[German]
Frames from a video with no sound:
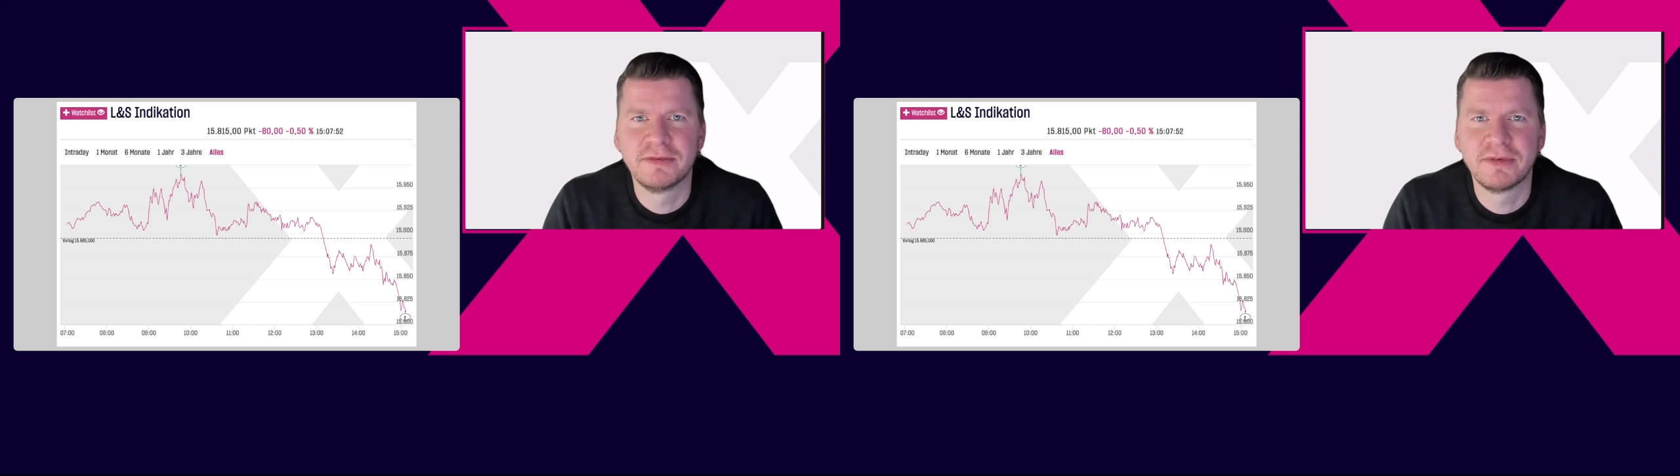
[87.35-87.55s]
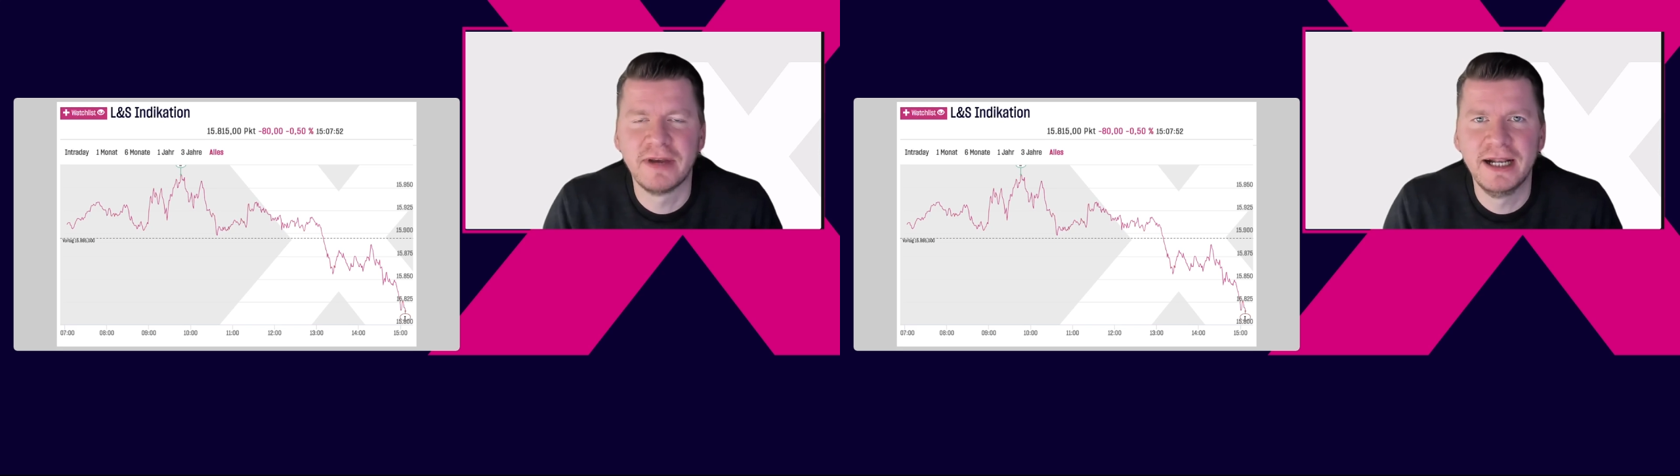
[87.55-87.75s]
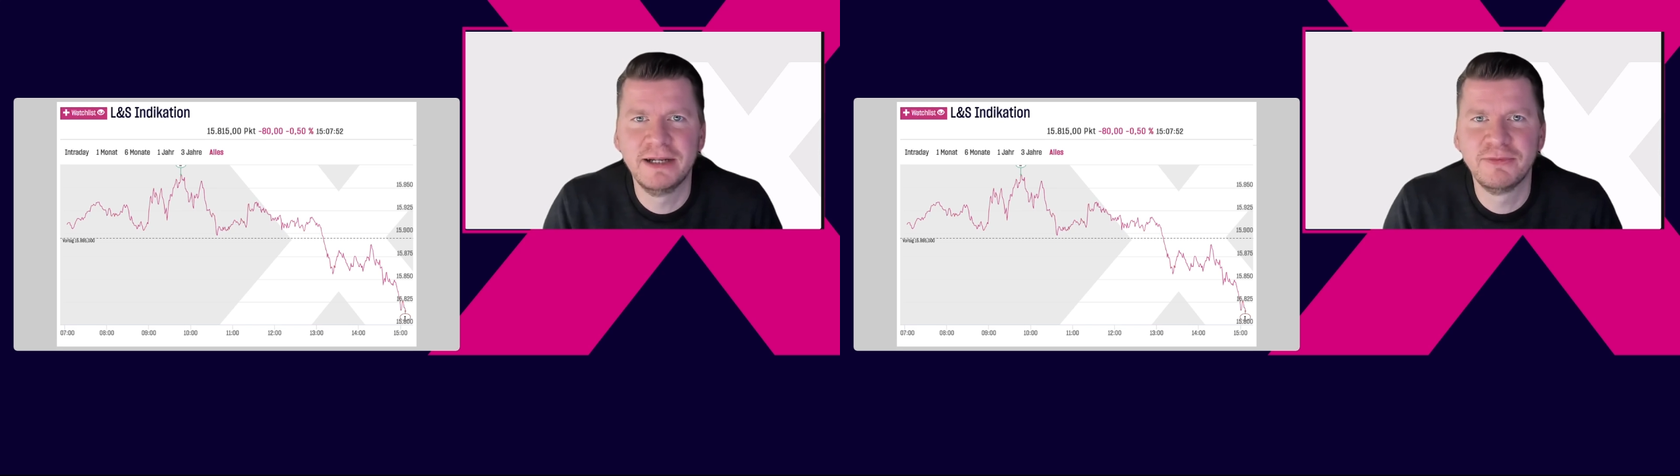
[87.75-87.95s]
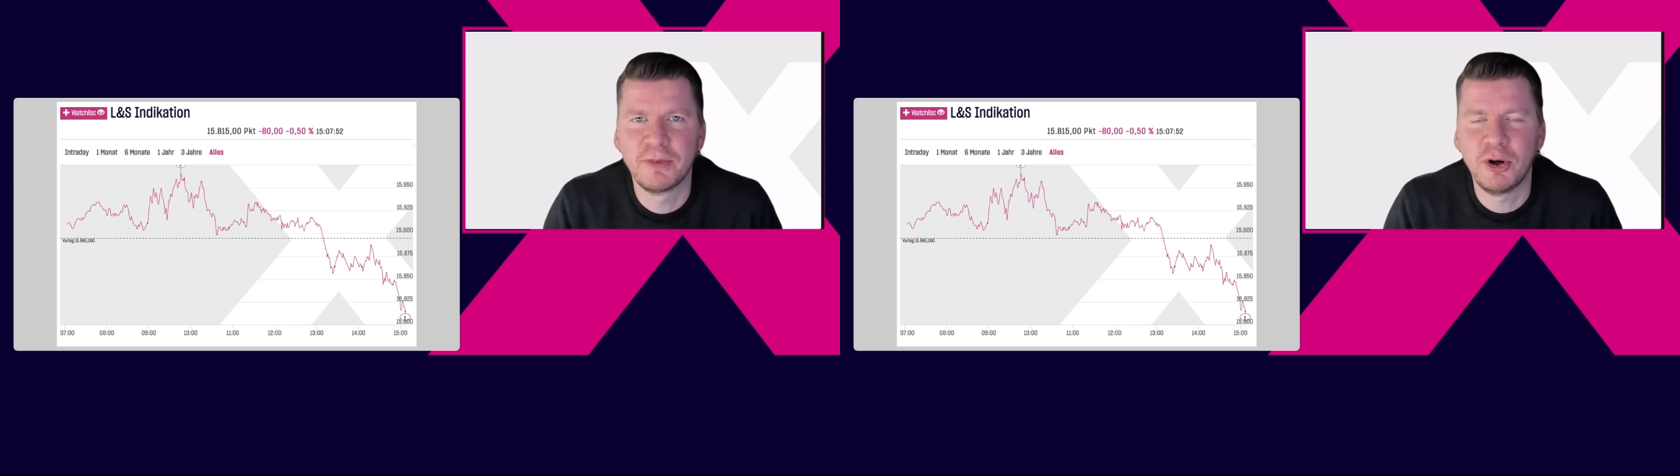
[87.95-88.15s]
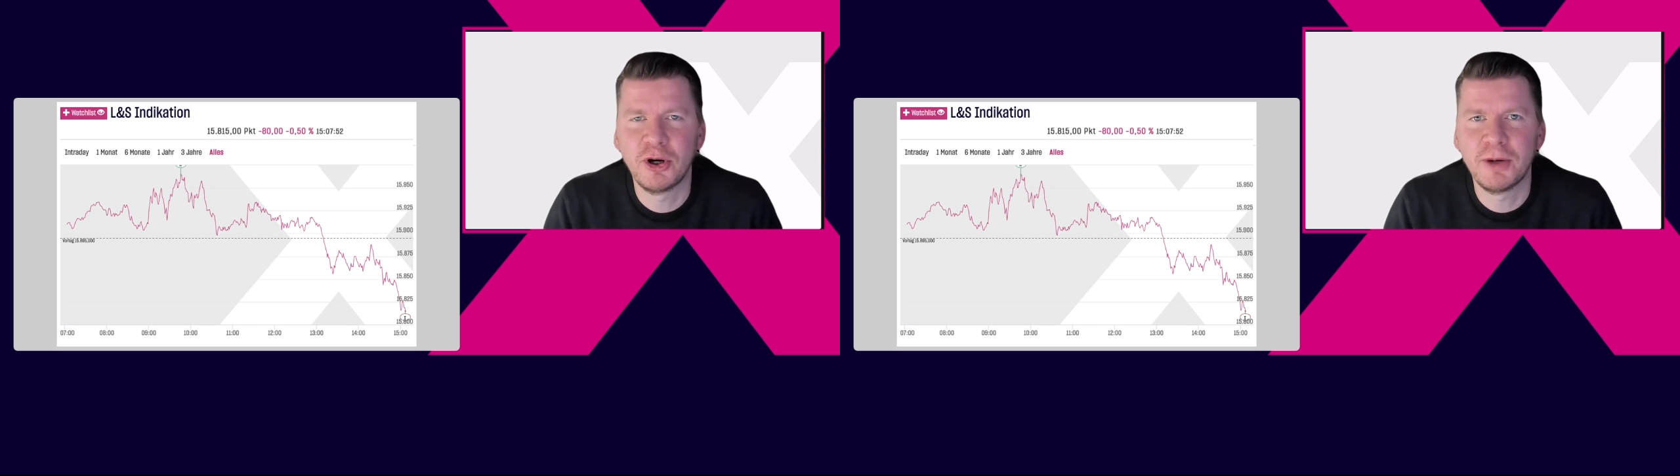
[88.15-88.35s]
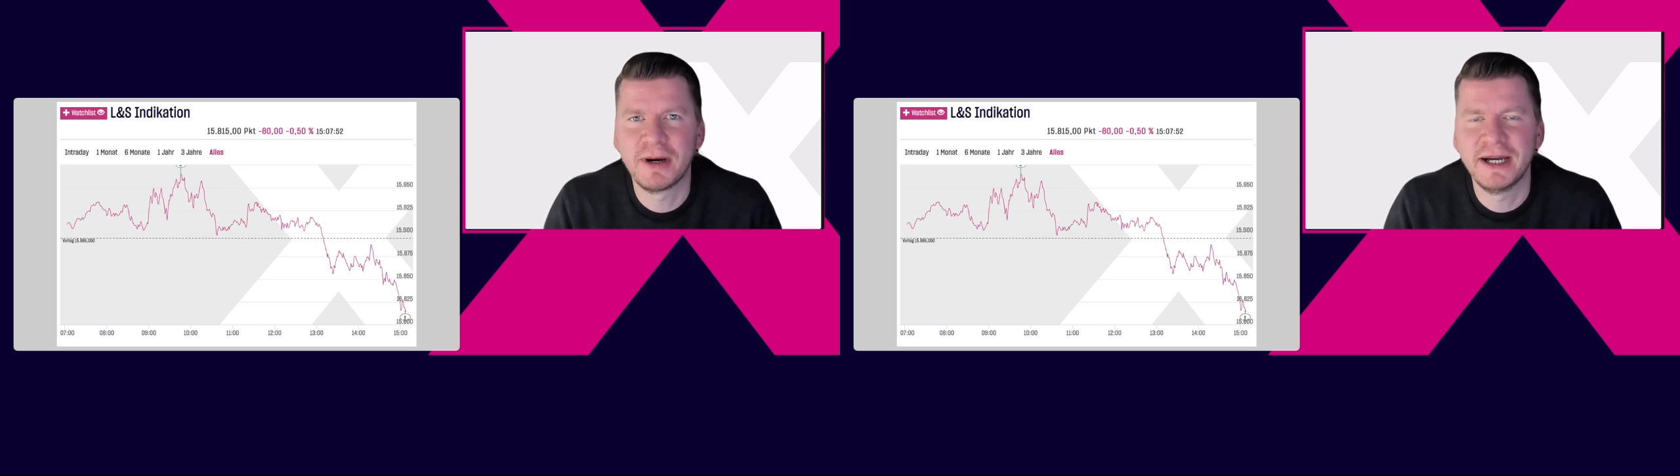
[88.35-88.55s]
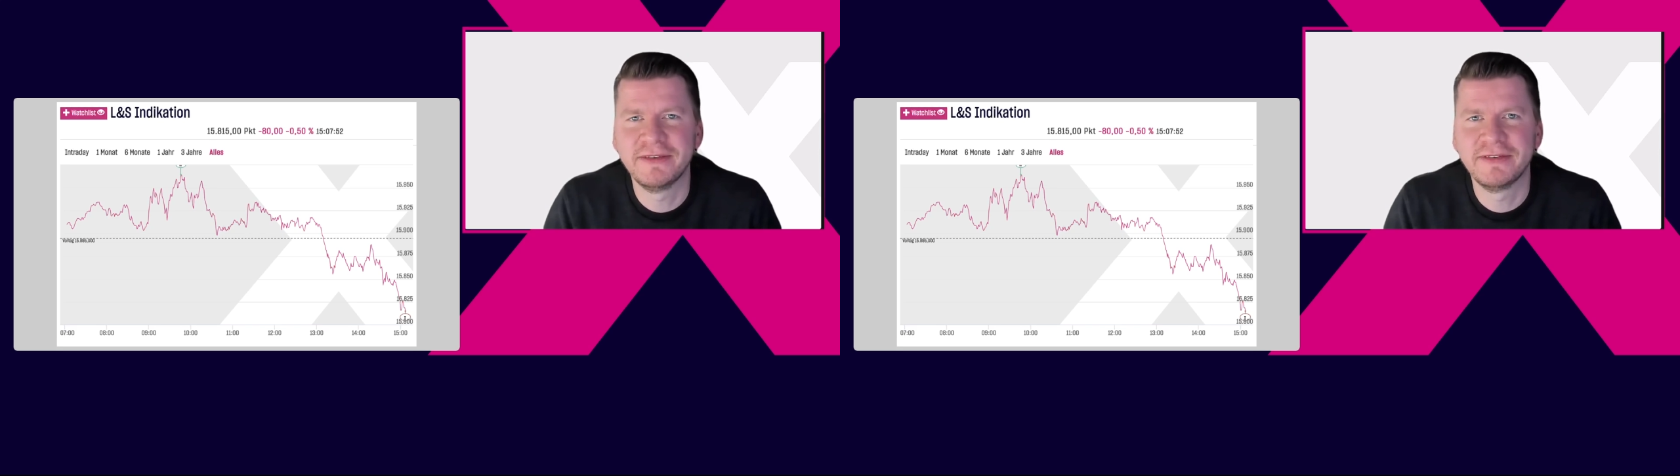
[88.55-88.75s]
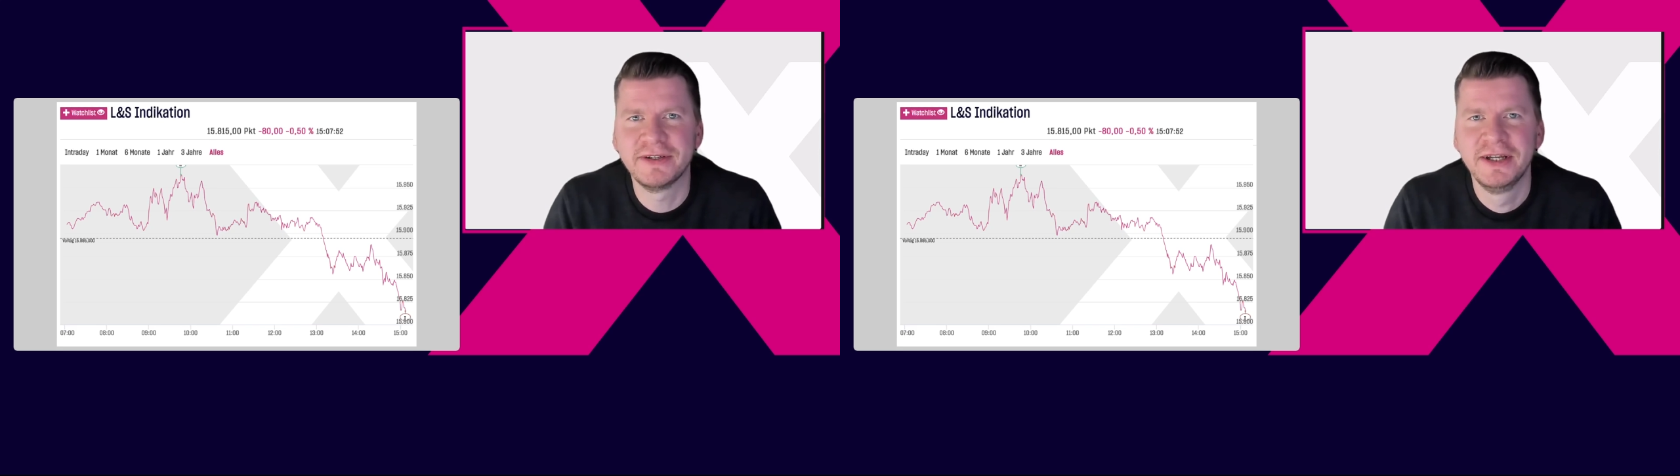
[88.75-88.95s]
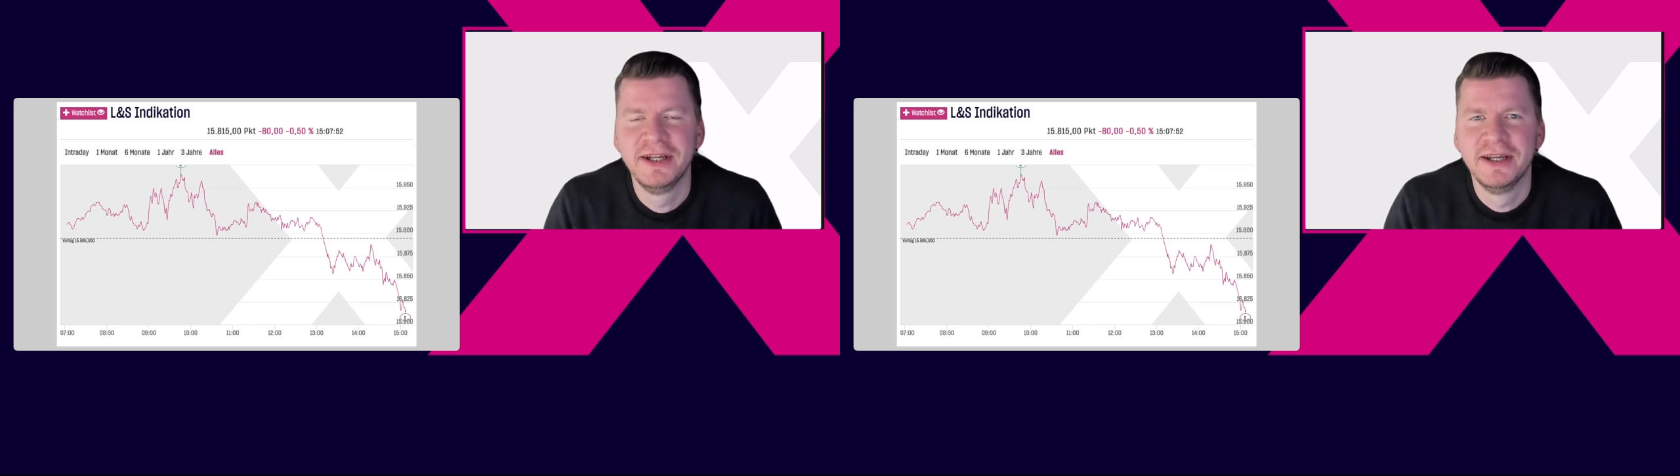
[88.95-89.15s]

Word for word: Zahlen, Verbraucherpreise